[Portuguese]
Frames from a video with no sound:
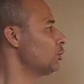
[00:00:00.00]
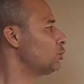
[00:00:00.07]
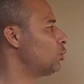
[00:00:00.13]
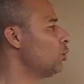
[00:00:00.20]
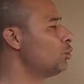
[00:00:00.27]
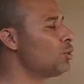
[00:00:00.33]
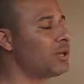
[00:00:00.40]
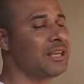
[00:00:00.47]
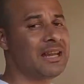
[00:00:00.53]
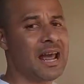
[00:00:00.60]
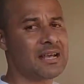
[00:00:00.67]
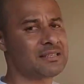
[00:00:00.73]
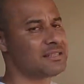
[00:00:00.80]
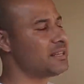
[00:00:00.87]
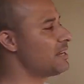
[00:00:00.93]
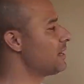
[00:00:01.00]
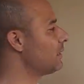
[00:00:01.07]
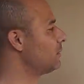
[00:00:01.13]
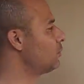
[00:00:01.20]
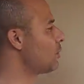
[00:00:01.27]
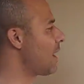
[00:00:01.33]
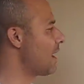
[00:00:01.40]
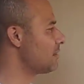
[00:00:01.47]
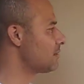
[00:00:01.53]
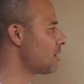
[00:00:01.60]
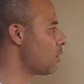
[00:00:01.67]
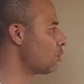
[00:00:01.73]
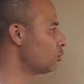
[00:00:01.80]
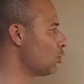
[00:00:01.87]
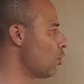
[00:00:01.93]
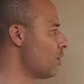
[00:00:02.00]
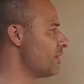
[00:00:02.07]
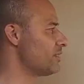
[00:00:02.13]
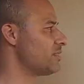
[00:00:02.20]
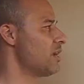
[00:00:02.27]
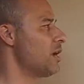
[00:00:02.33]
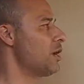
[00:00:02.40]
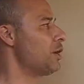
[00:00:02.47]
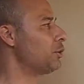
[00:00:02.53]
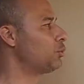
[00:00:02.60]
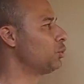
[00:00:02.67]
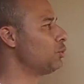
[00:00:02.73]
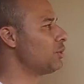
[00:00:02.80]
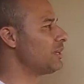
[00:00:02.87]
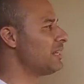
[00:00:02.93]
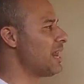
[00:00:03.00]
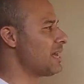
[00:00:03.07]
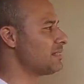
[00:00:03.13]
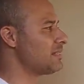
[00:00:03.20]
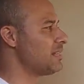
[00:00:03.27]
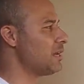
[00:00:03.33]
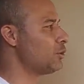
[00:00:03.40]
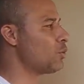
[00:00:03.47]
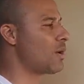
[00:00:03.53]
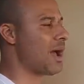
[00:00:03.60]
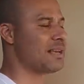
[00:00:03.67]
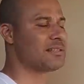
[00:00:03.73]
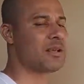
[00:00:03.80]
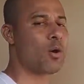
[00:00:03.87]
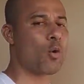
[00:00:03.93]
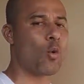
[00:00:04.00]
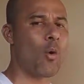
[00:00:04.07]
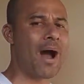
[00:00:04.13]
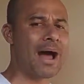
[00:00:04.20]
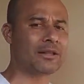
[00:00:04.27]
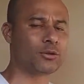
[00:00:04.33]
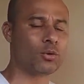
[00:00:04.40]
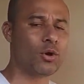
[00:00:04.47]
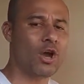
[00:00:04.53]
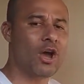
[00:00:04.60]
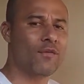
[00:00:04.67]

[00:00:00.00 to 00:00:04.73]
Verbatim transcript: Tudo que nascer do casal 2 e tudo que nascer do casal 4,